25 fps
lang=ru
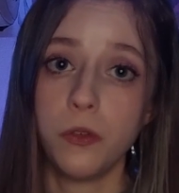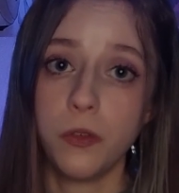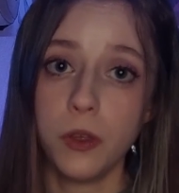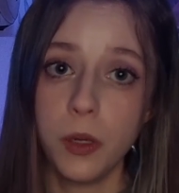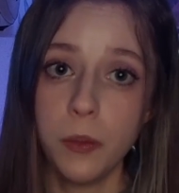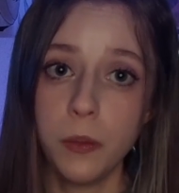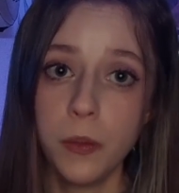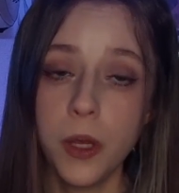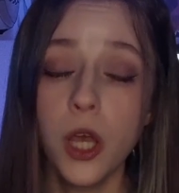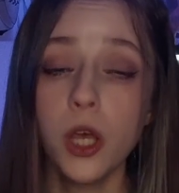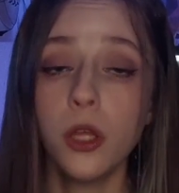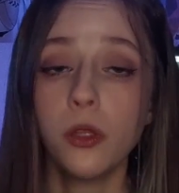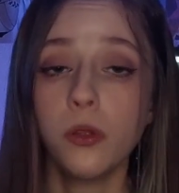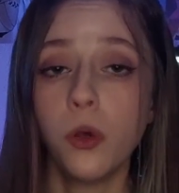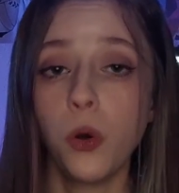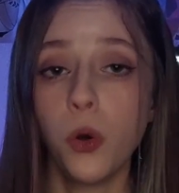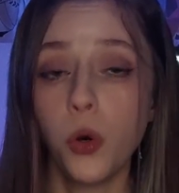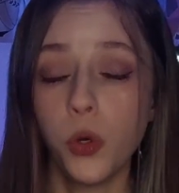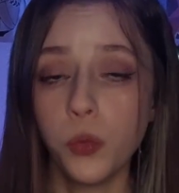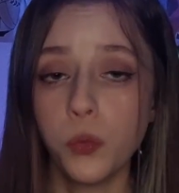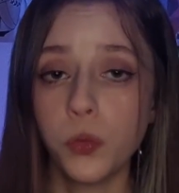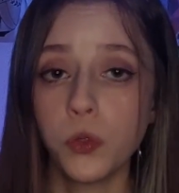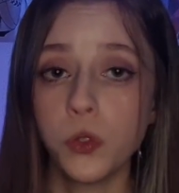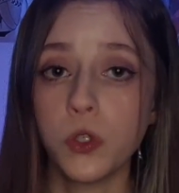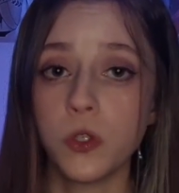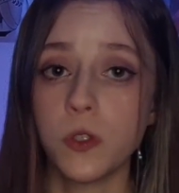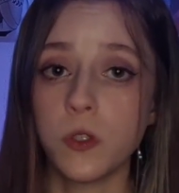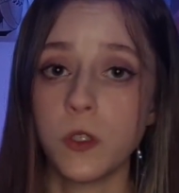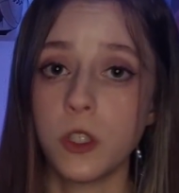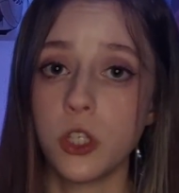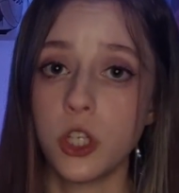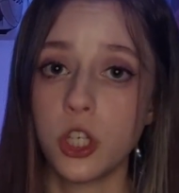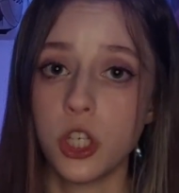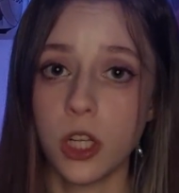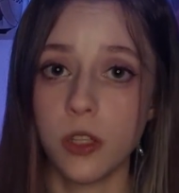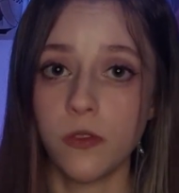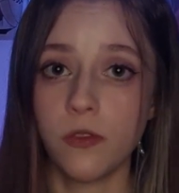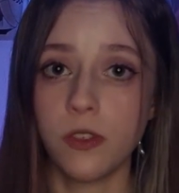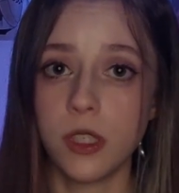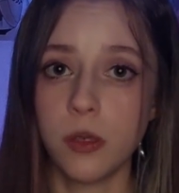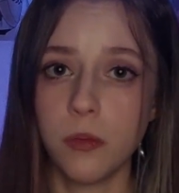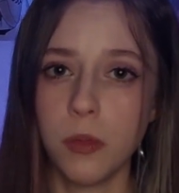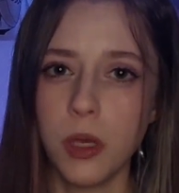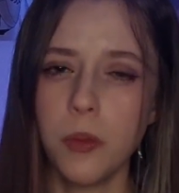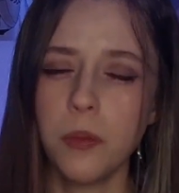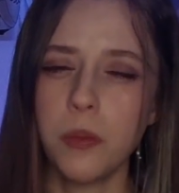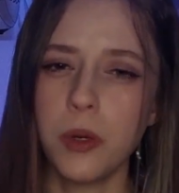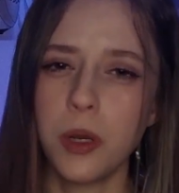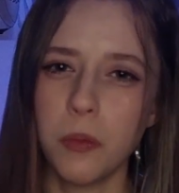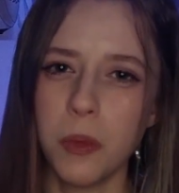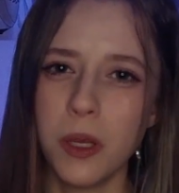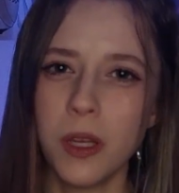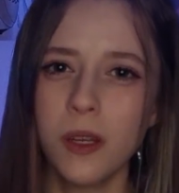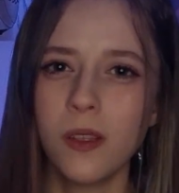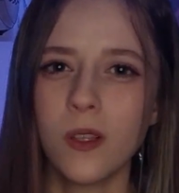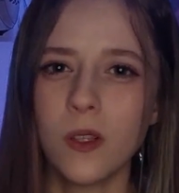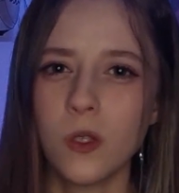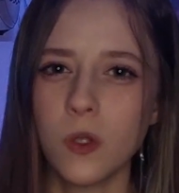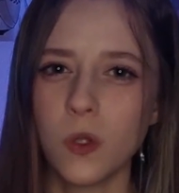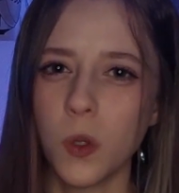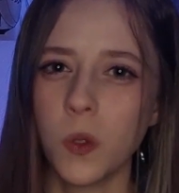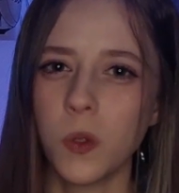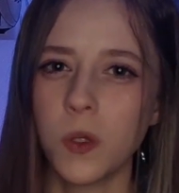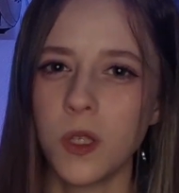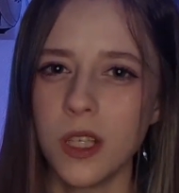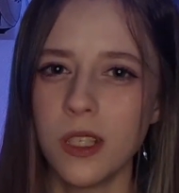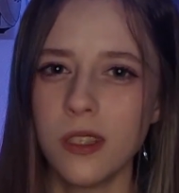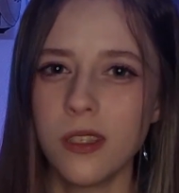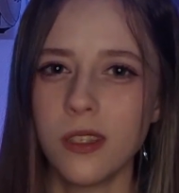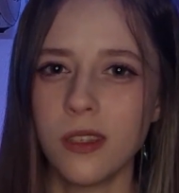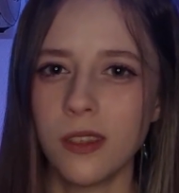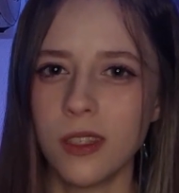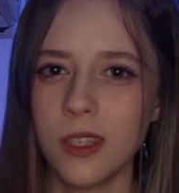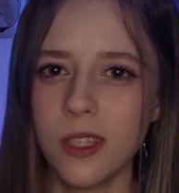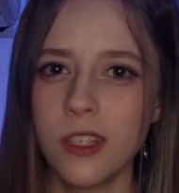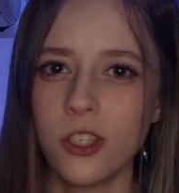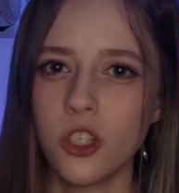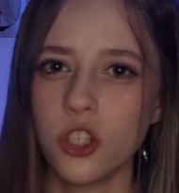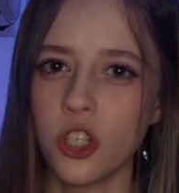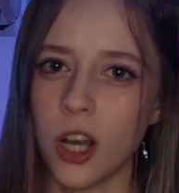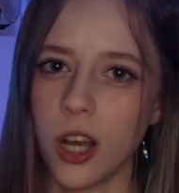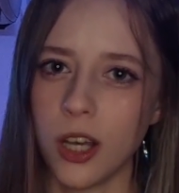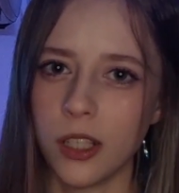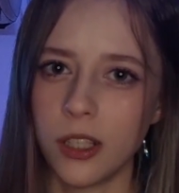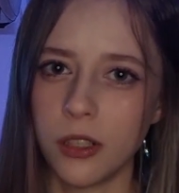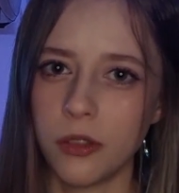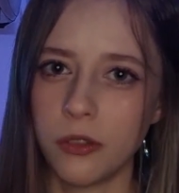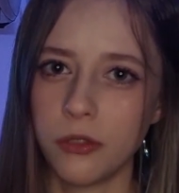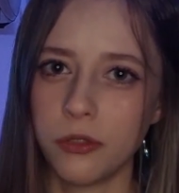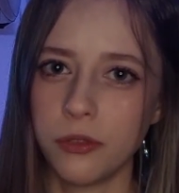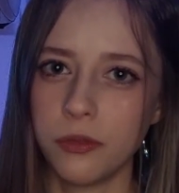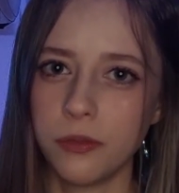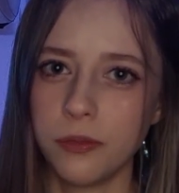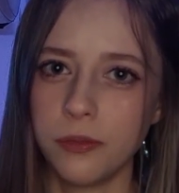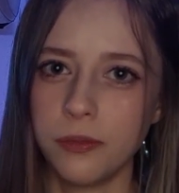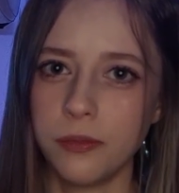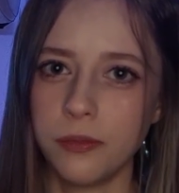фильм, то он будет содержать в себе примерно 130 тысяч кадров –